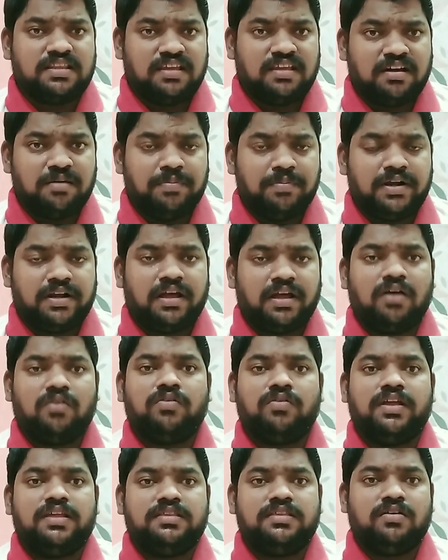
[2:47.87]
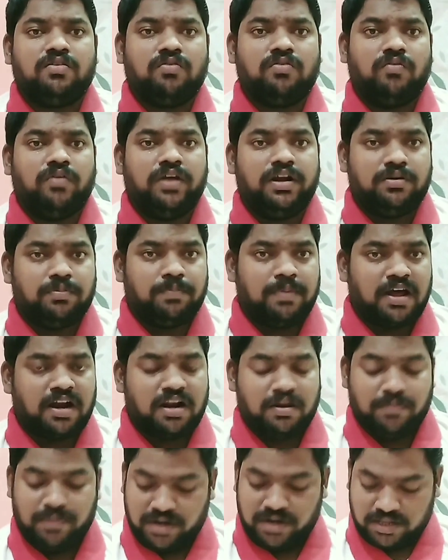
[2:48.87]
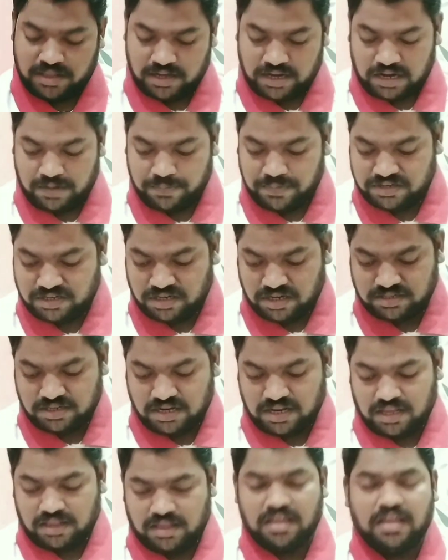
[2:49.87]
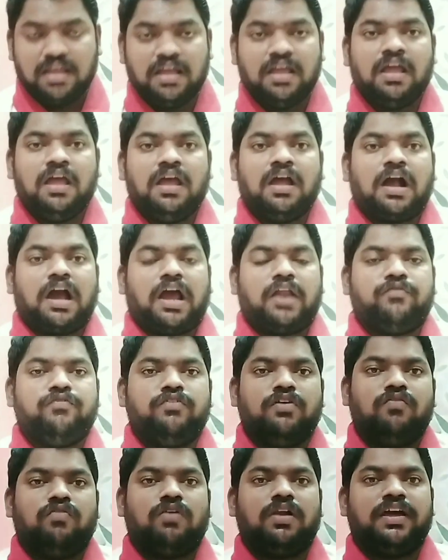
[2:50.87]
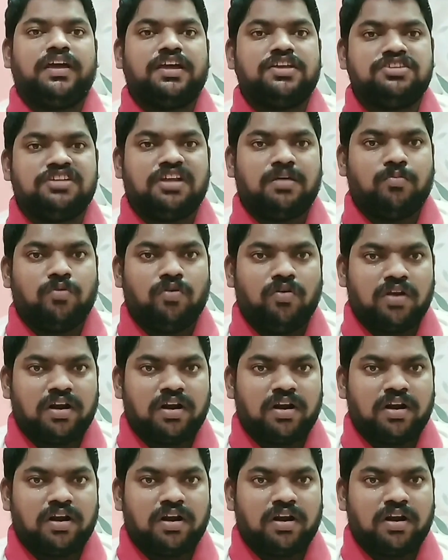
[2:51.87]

సంతకం పెట్టే హక్కునైతే కువైట్ పార్లమెంట్ అయితే కల్పించడం జరిగింది కర్ఫ్యూ ఉల్లంఘించిన